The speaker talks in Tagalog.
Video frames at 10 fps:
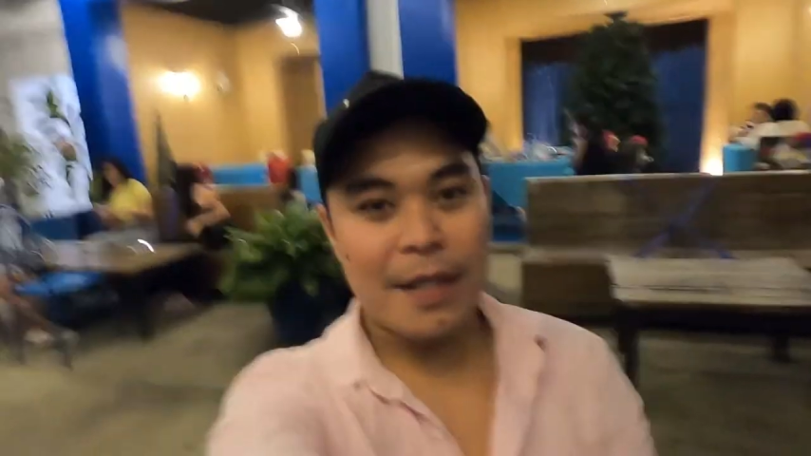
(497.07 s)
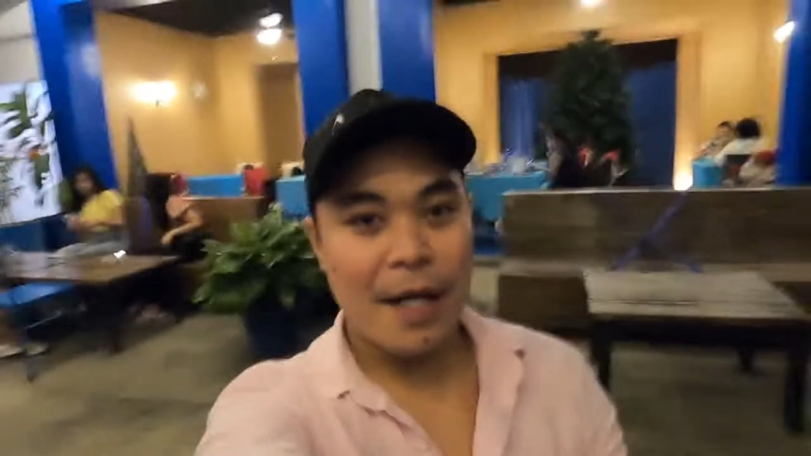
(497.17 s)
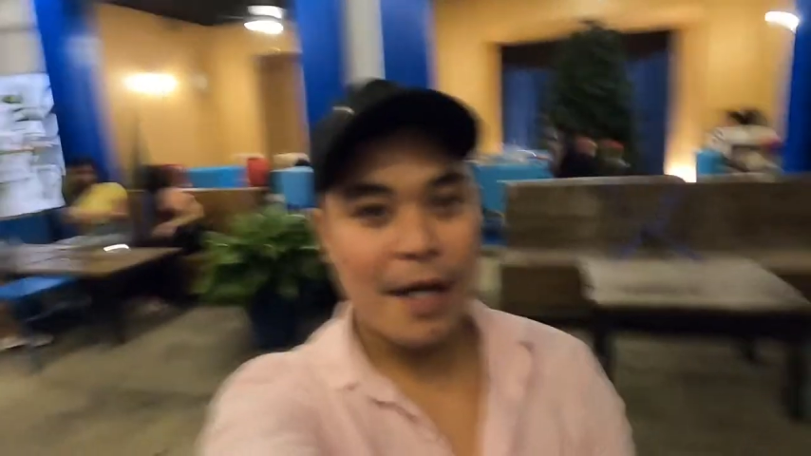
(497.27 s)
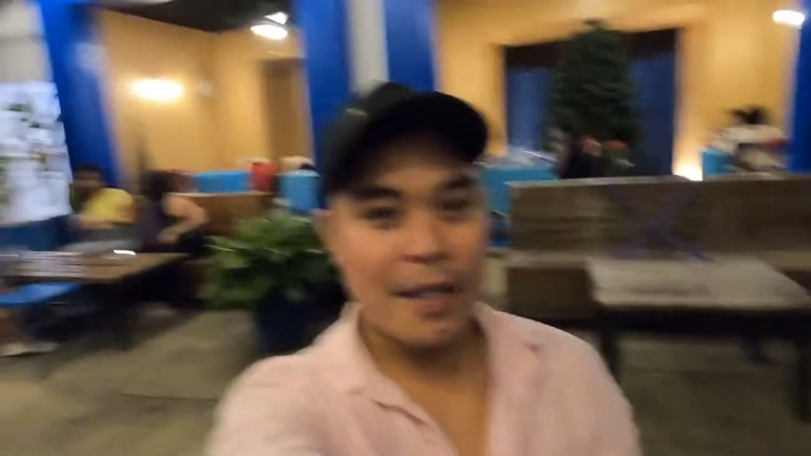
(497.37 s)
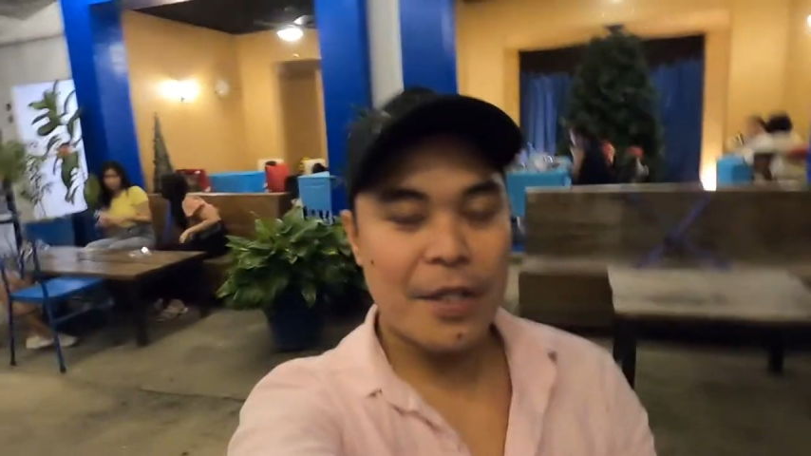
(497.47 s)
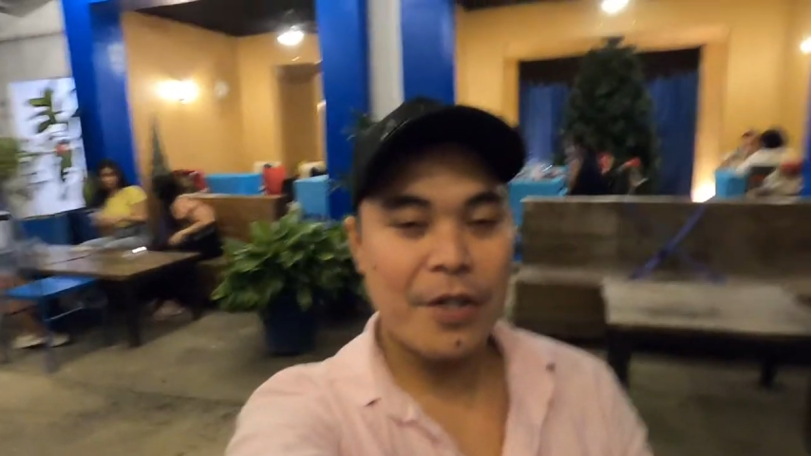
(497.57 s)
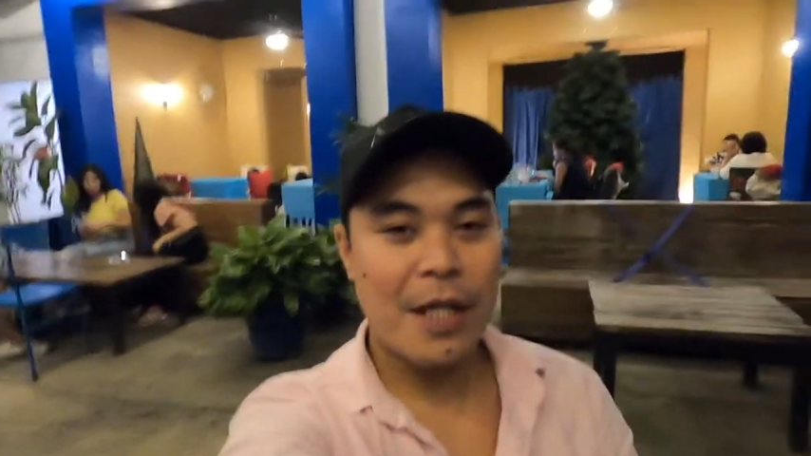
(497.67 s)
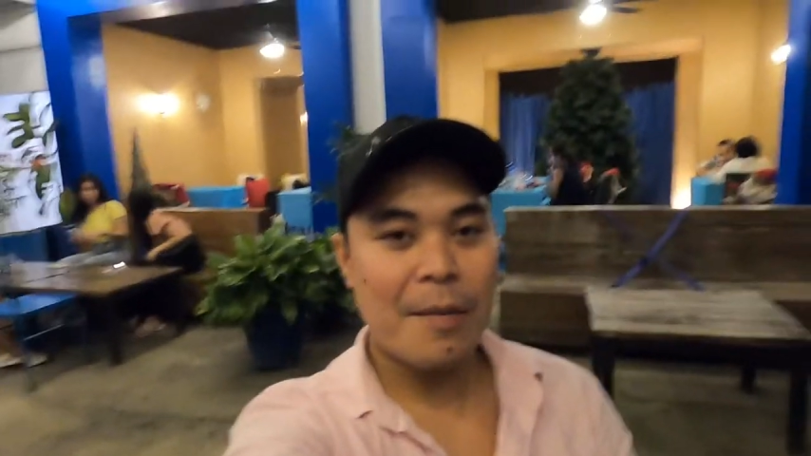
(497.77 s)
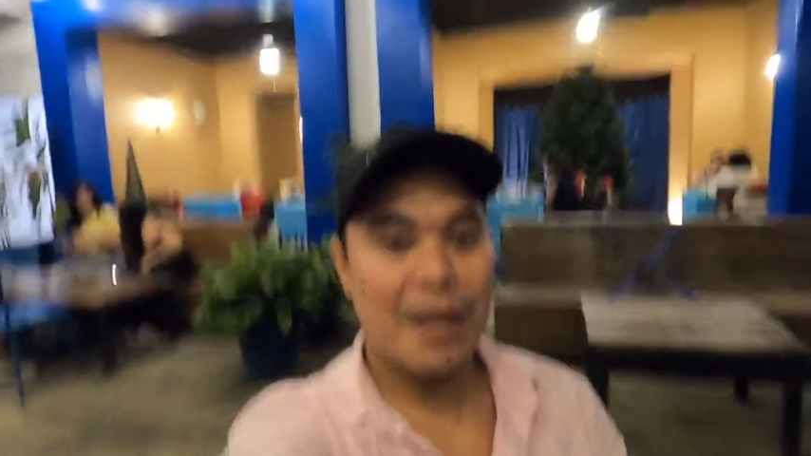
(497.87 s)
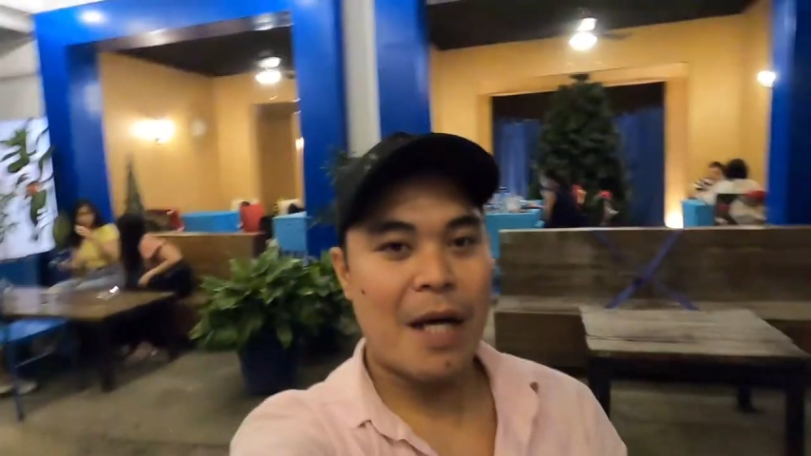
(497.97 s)
At hanggang dito
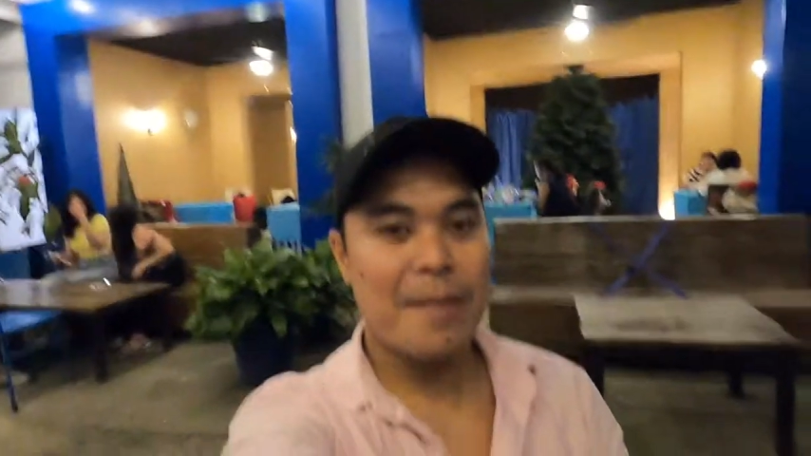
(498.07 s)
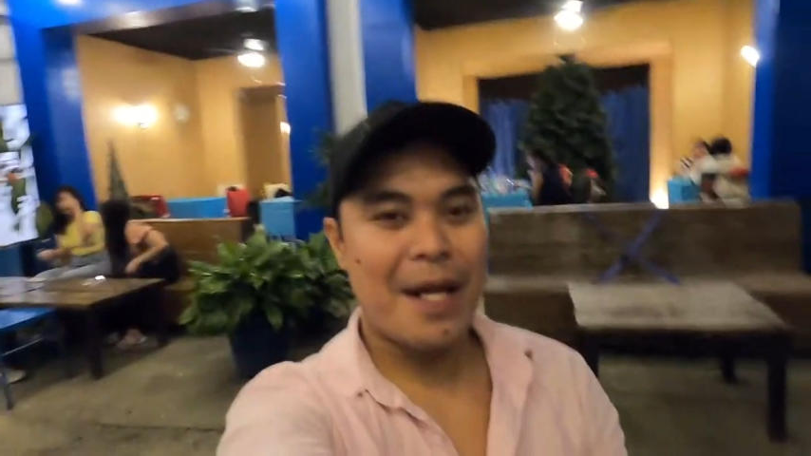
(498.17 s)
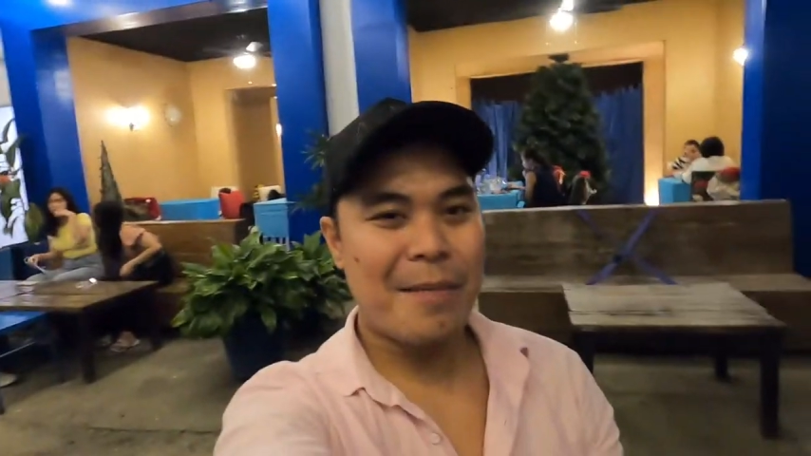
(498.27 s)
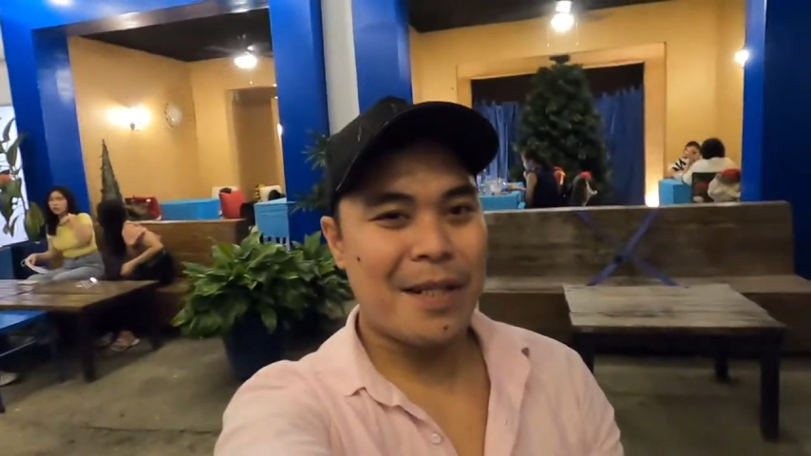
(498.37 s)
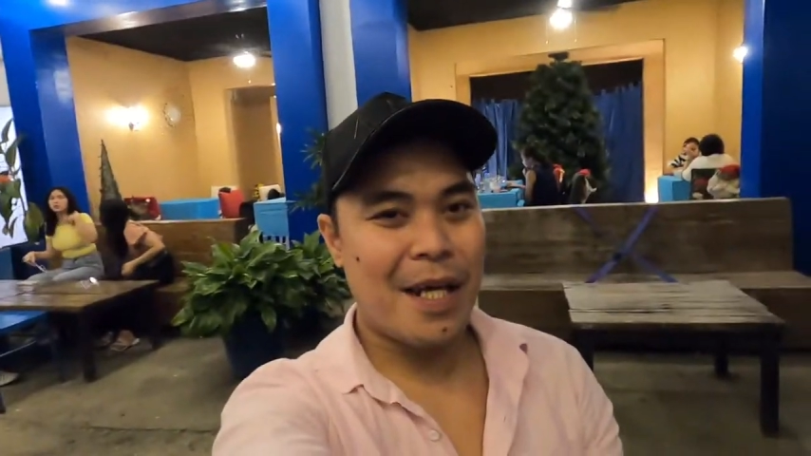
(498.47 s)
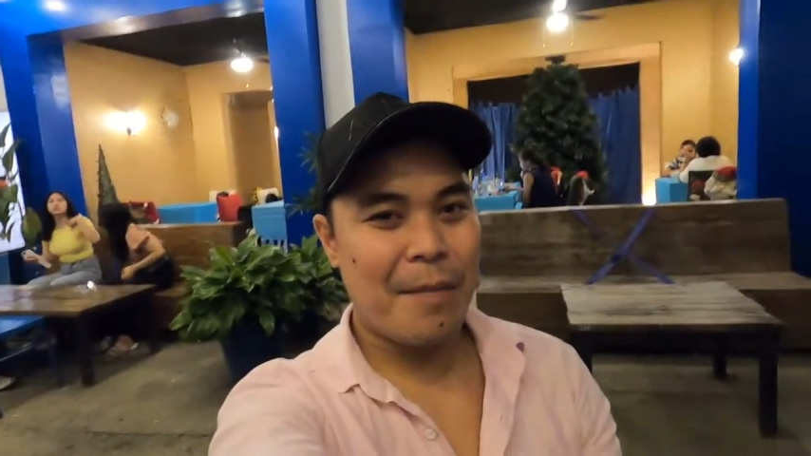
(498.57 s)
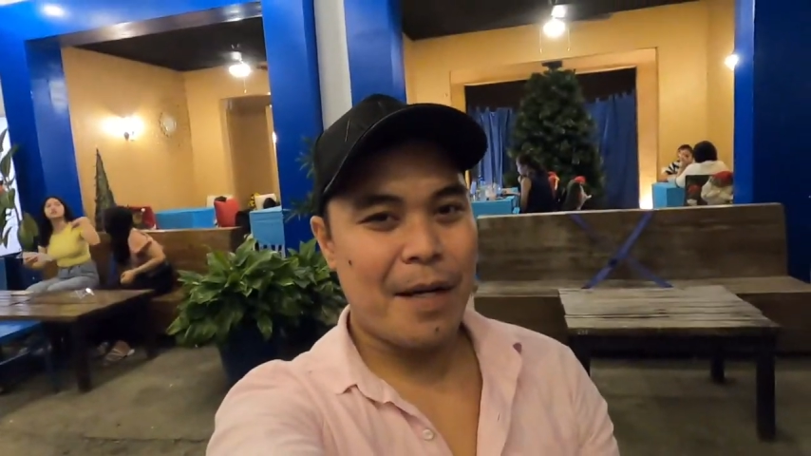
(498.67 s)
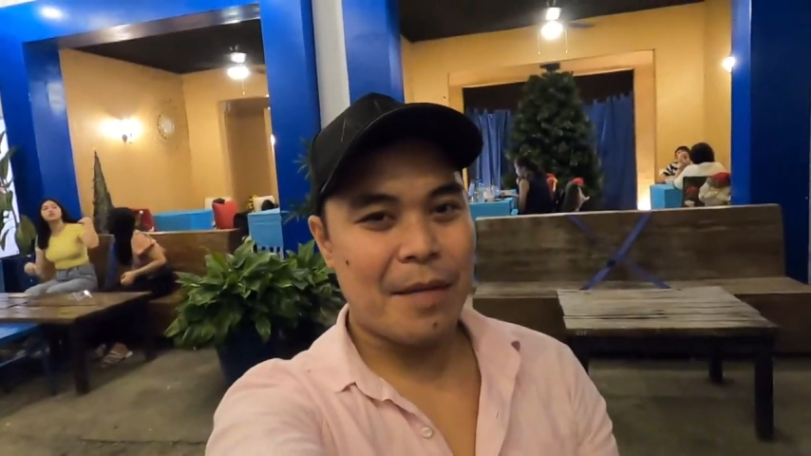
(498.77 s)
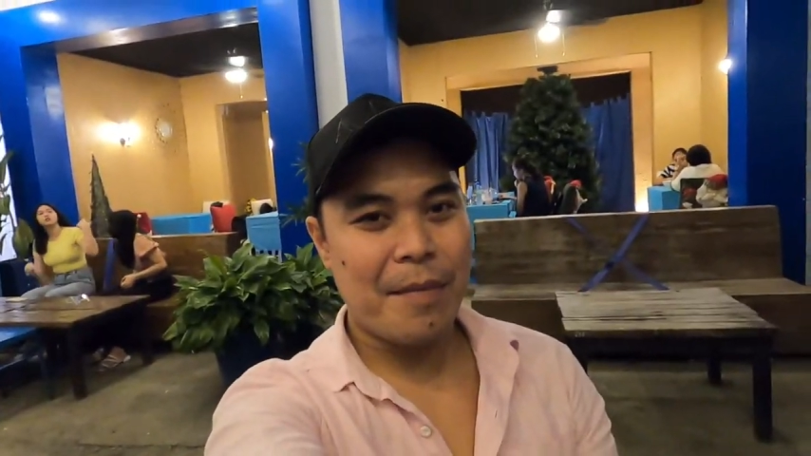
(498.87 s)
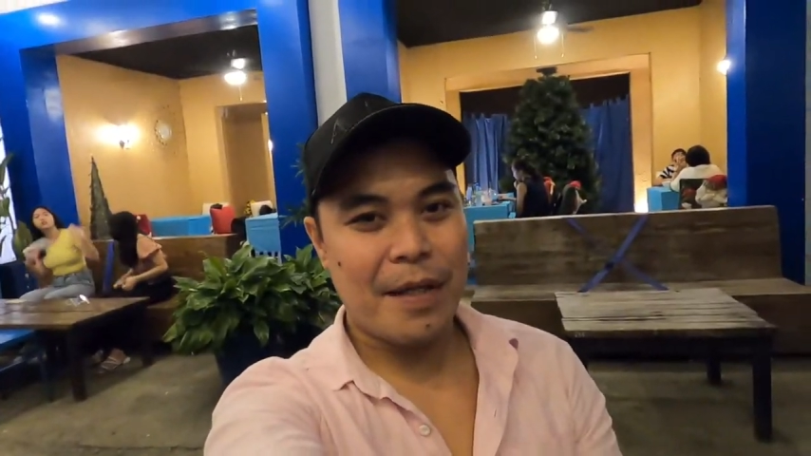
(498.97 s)
na lang. Maraming maraming salamat.